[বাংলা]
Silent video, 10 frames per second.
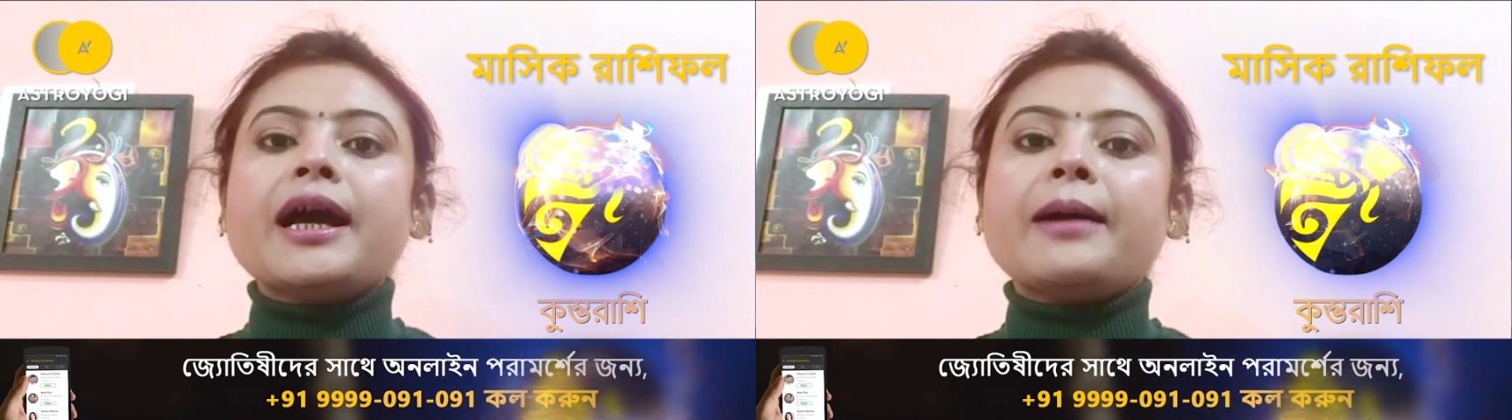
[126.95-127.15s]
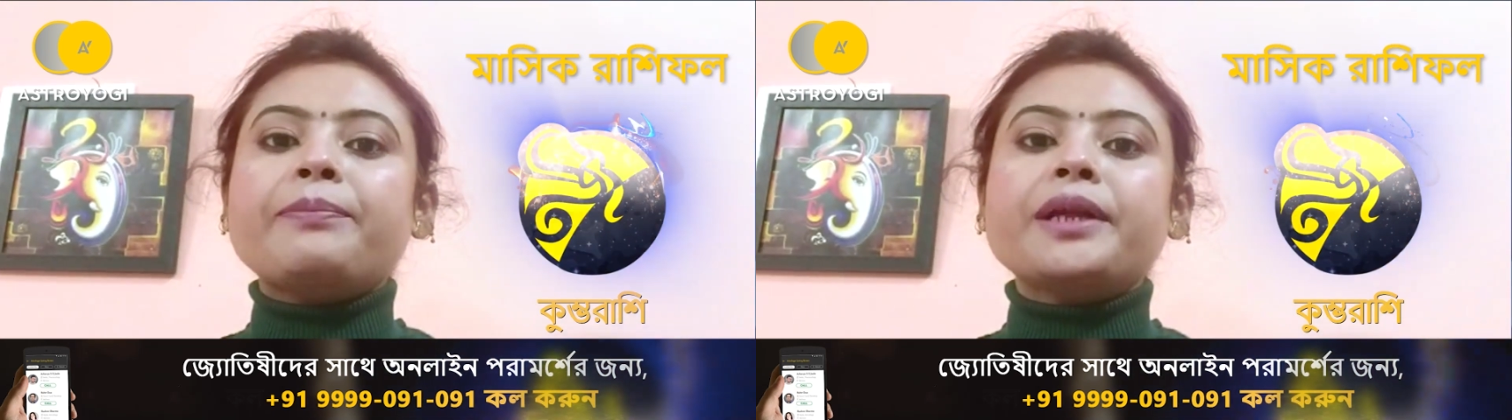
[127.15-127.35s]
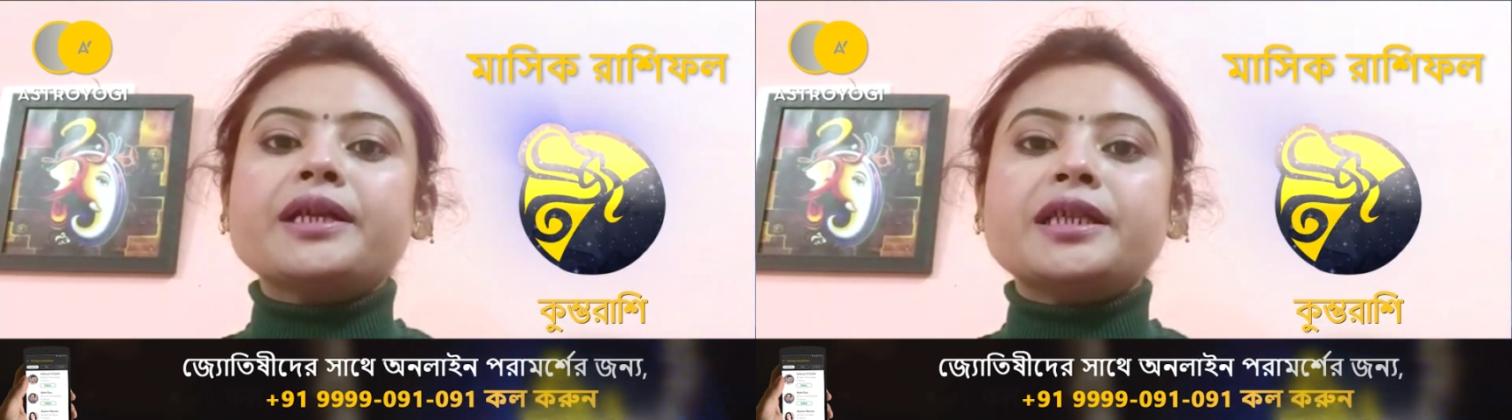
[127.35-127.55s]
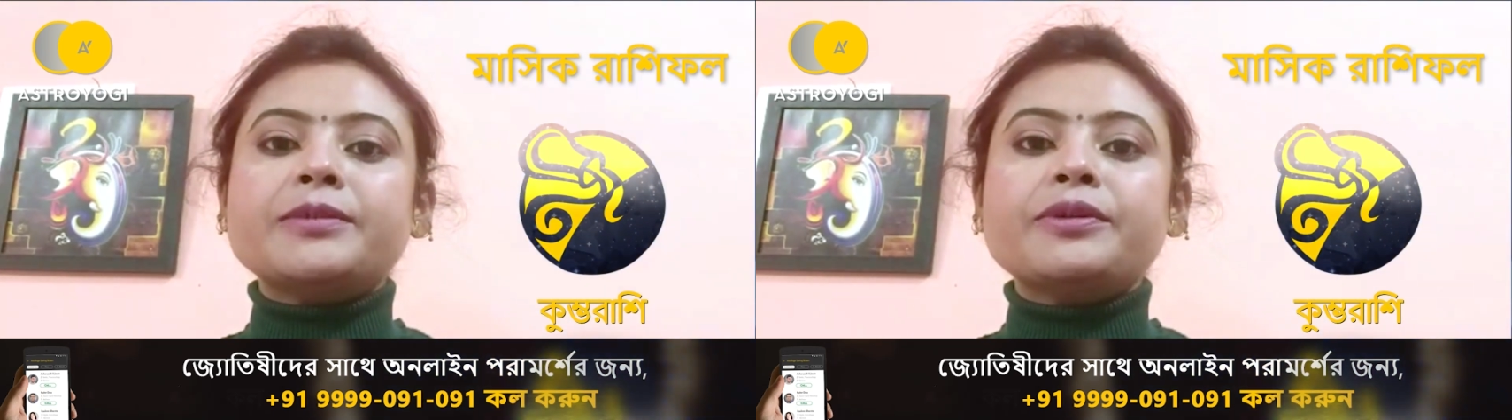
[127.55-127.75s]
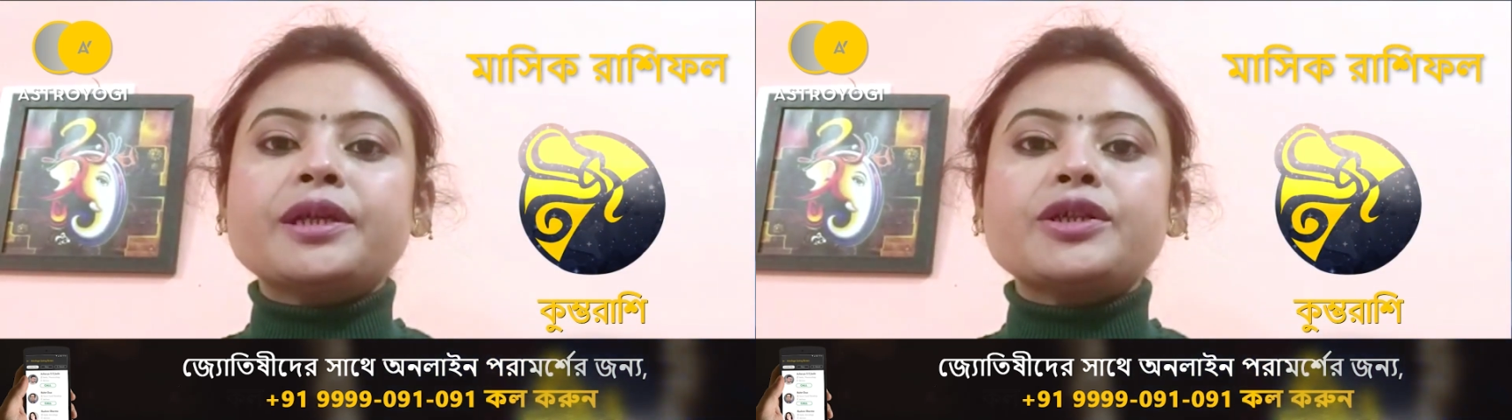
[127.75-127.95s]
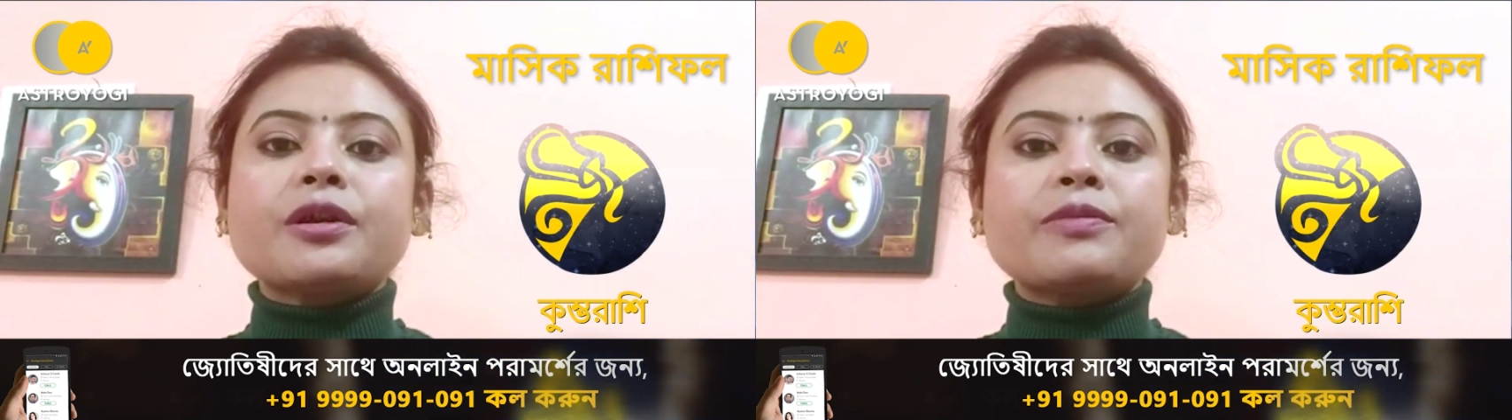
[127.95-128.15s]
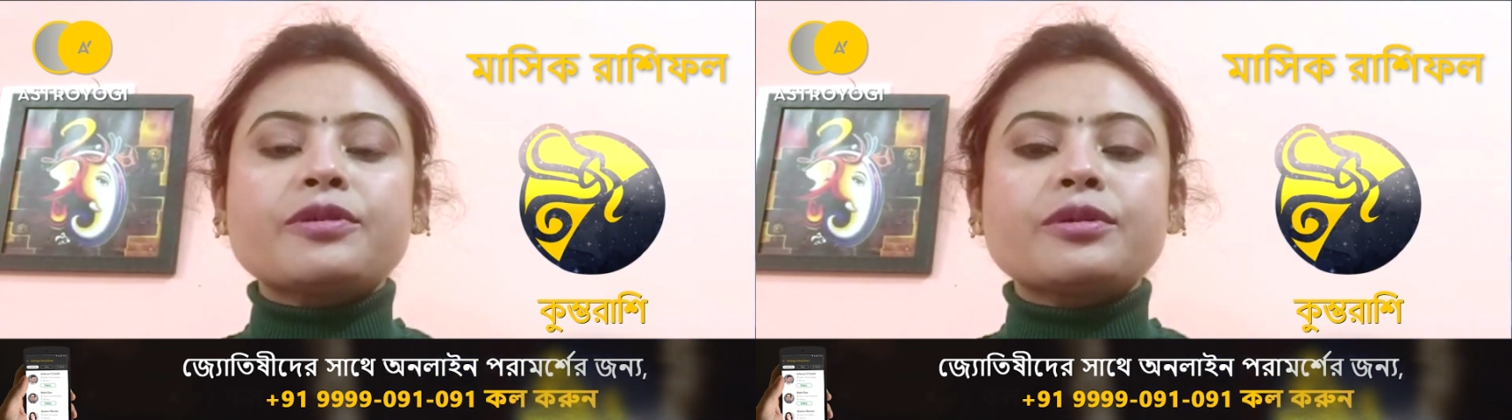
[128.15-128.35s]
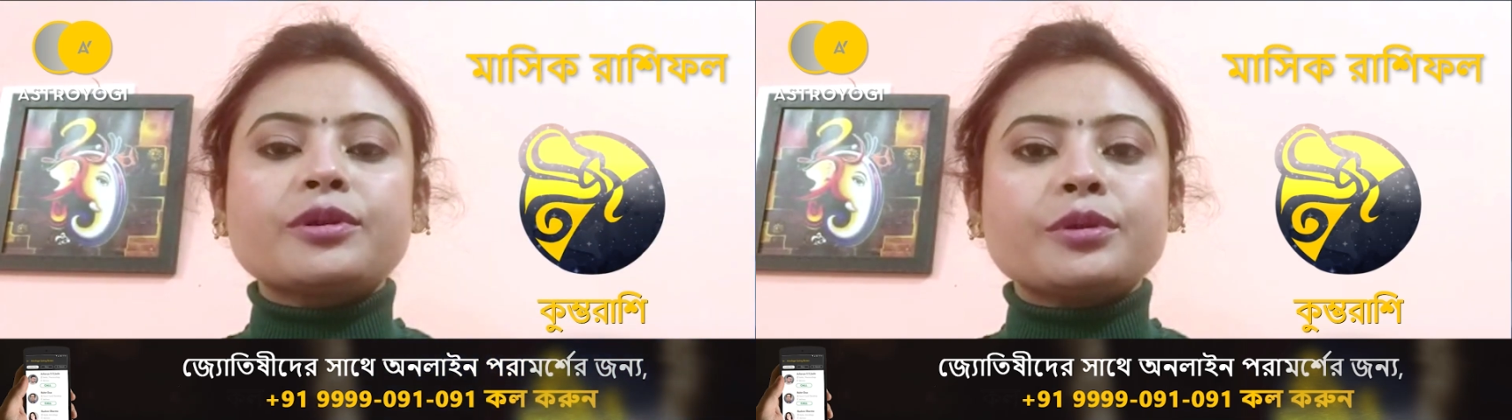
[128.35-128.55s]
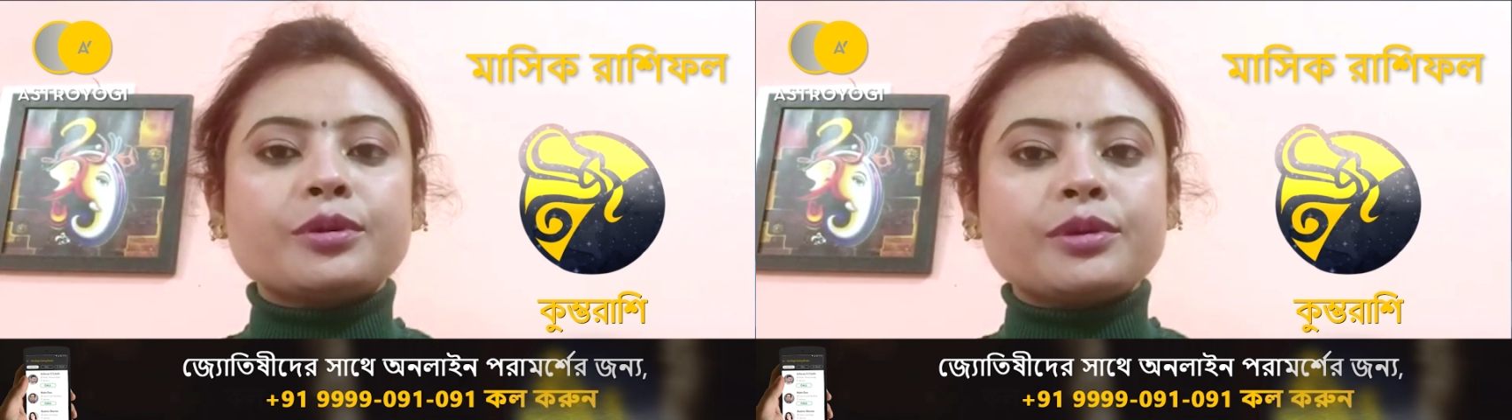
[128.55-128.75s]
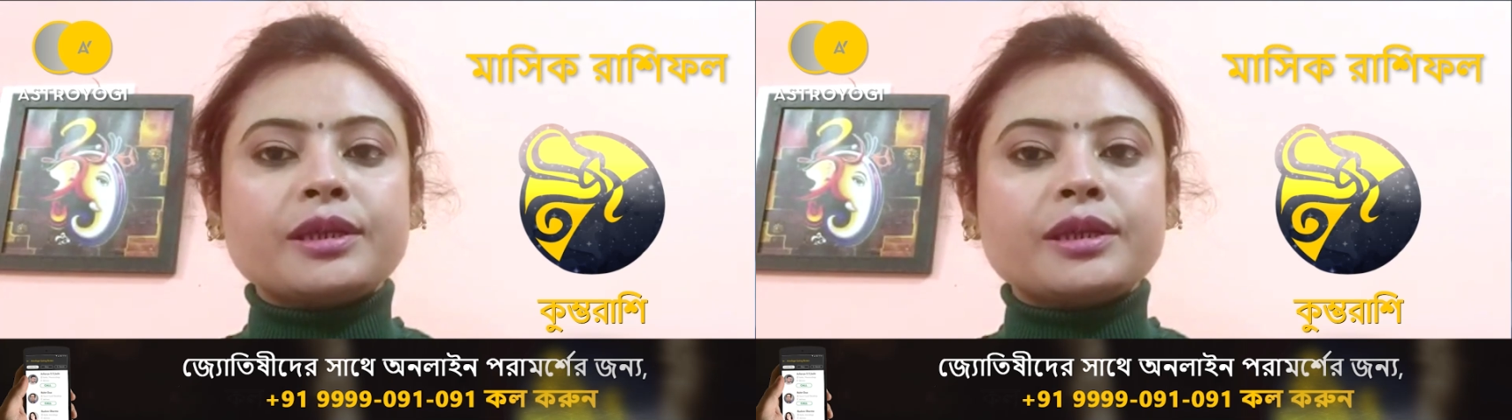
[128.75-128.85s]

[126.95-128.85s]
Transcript: আপনার জীবনের সমস্ত ছোট